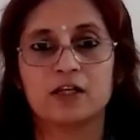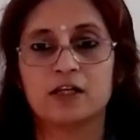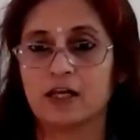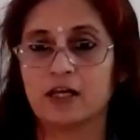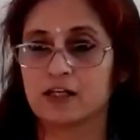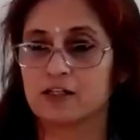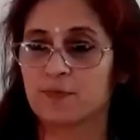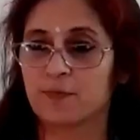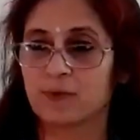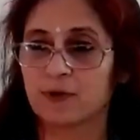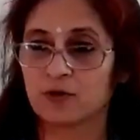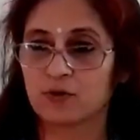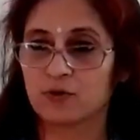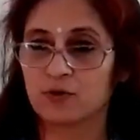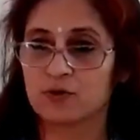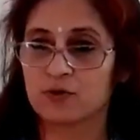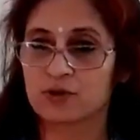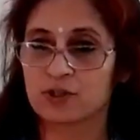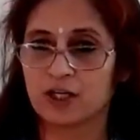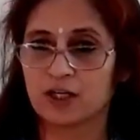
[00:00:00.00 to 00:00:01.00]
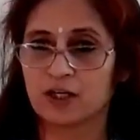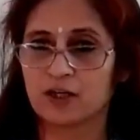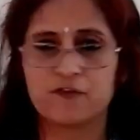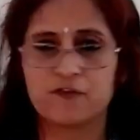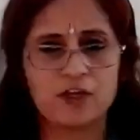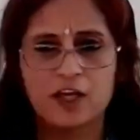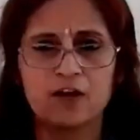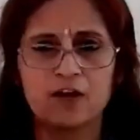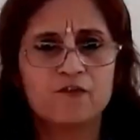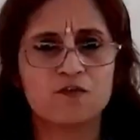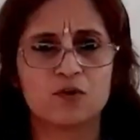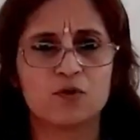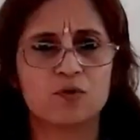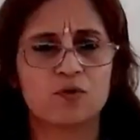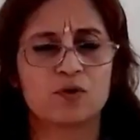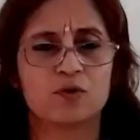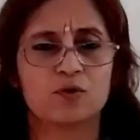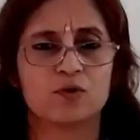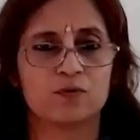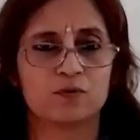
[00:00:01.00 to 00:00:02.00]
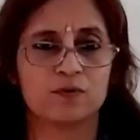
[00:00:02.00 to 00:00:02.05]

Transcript: नया स्प्राउट हो जाएगा वी हैव नो क्लू